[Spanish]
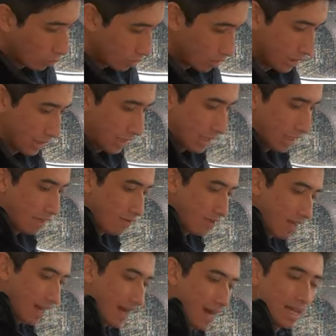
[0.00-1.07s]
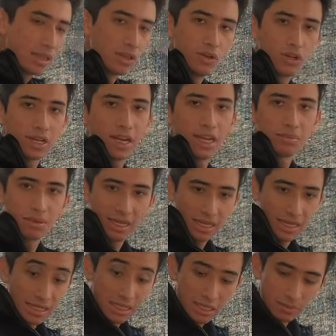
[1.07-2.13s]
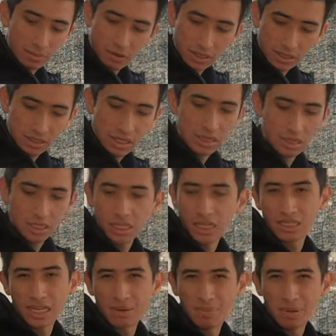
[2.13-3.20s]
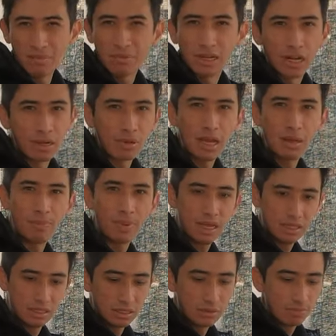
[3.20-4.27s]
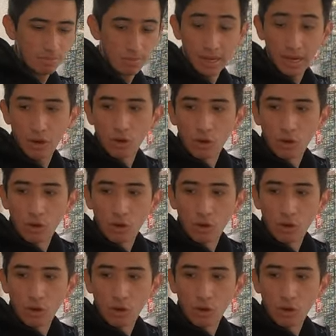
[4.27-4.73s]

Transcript: útil y viajando, créanme que sirve bastante, ya sea para mirar mapas, para